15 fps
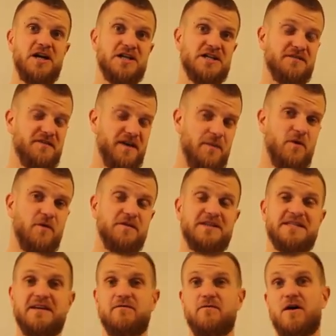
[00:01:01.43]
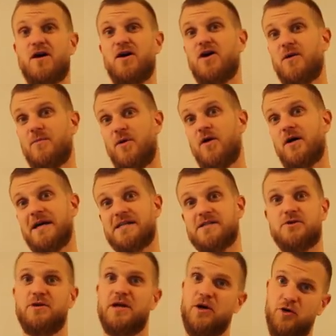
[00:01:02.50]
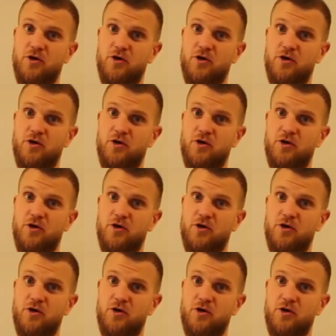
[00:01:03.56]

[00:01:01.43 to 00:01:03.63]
J'ai vraiment envie de savoir comment est-ce que la